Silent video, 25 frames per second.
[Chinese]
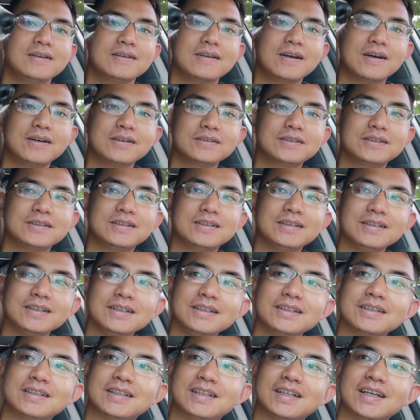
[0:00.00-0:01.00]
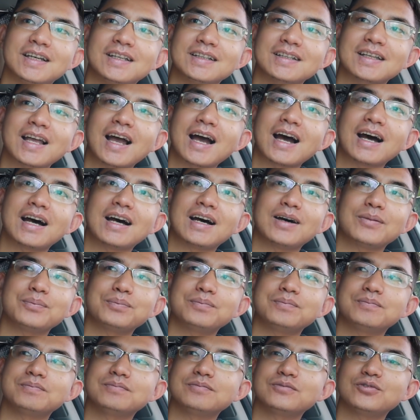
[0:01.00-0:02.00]
然后第二天他
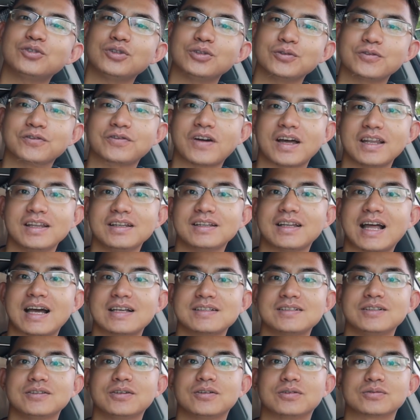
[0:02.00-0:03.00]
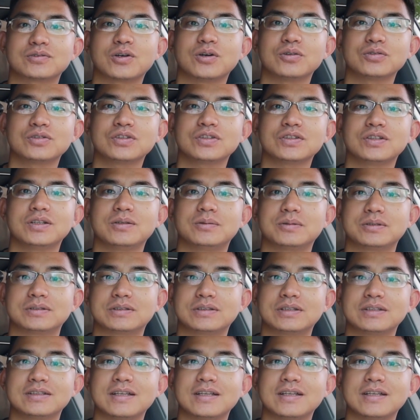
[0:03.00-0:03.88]
去翻垃圾桶偷吃了我